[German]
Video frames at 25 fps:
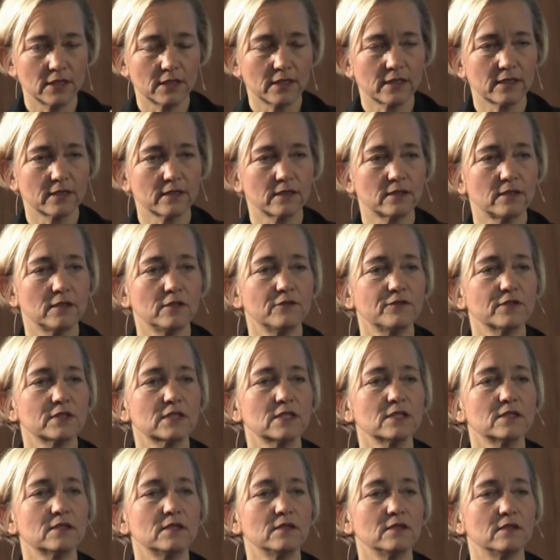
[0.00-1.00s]
je
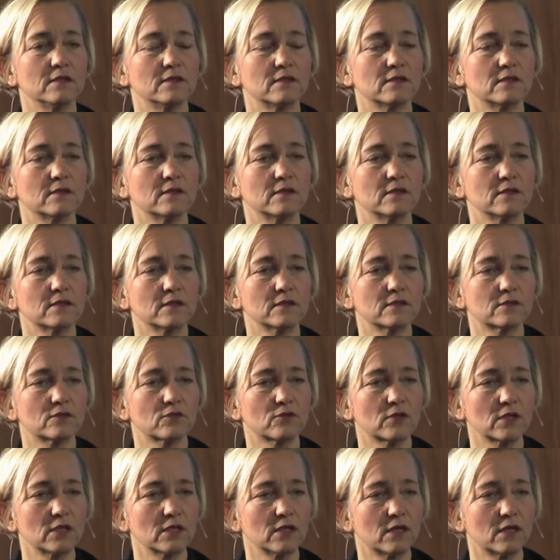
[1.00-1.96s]
kreativer sie sind, desto